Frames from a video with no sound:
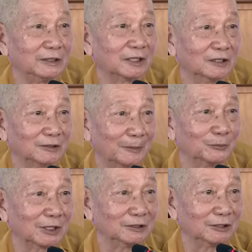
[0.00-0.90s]
này, thân
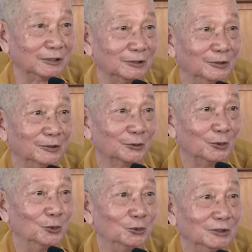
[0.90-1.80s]
tâm thanh tịnh,
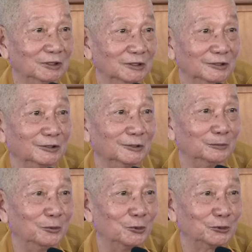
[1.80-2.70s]
đủ tướng
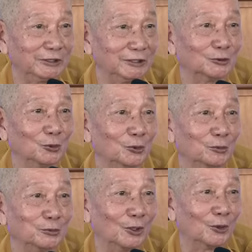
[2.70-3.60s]
trượng phu, siêng tu
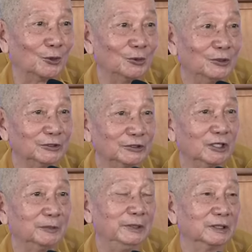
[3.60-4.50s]
lục độ,
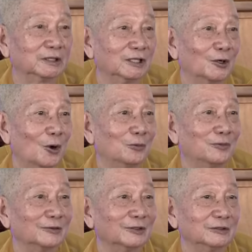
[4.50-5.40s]
rời biển trần khổ
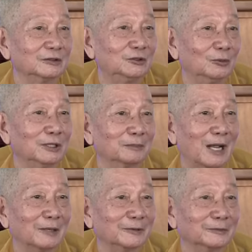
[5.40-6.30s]
vào chốn Niết
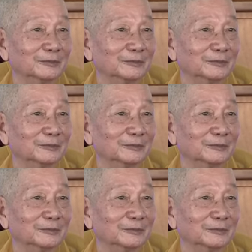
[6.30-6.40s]
Bàn.